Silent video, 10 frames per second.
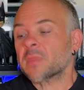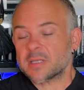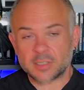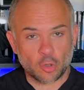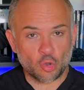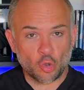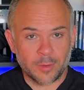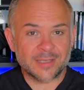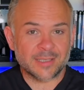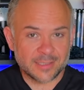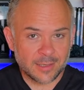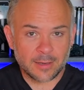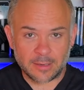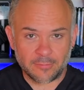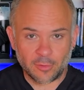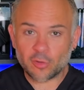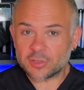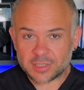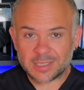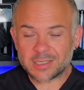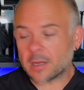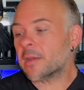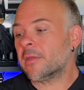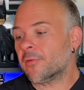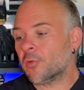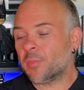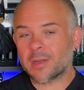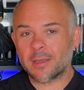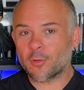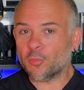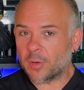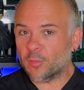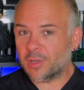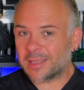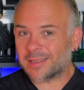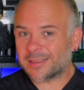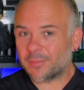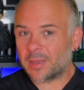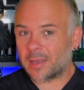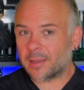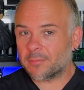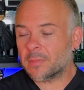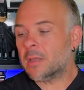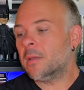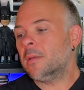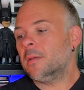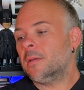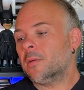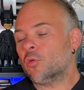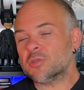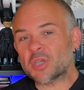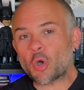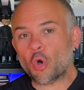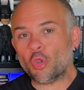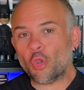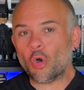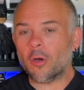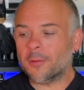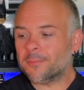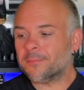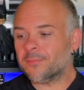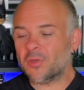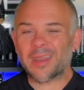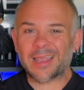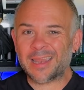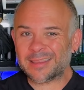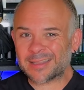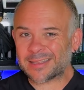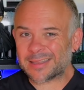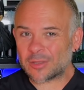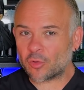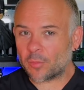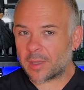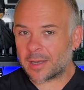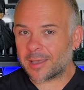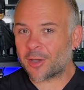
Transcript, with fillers: Secondo me se ci arrivano, se ci arrivano, perché col primo gli è andata bene, col secondo non è che gli è andata tanto bene